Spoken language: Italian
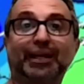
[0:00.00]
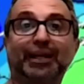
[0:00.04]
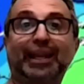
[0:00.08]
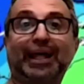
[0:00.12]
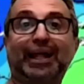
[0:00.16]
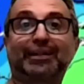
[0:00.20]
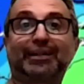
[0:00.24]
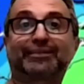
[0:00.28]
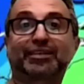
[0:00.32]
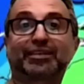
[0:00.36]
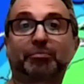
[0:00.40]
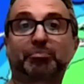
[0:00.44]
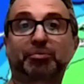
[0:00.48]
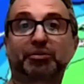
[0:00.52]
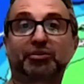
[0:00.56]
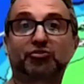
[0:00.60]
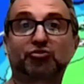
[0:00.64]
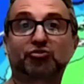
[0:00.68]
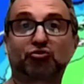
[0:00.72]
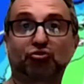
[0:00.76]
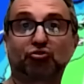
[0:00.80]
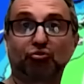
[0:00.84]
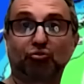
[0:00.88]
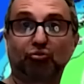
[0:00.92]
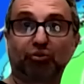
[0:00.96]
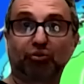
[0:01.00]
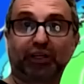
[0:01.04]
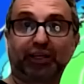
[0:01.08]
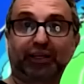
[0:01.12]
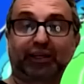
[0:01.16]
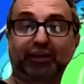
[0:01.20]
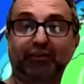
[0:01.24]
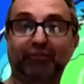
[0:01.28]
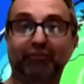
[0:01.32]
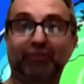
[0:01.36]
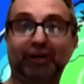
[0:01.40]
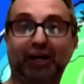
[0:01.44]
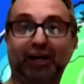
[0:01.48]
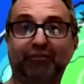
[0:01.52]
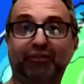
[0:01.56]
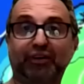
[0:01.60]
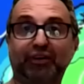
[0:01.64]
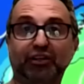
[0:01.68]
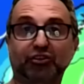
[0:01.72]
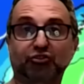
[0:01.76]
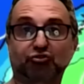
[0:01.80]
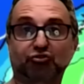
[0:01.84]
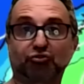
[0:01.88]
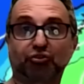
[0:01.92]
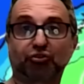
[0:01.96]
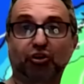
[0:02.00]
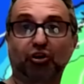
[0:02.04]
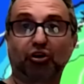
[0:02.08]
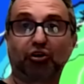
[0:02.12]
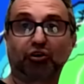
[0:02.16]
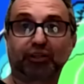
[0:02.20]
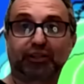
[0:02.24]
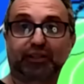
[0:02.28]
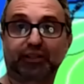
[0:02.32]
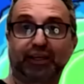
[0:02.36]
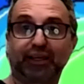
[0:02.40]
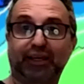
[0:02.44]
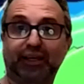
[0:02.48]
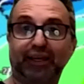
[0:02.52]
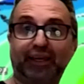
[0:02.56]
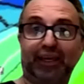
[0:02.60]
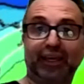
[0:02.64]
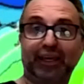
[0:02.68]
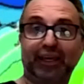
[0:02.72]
l'alta pressione che va verso nord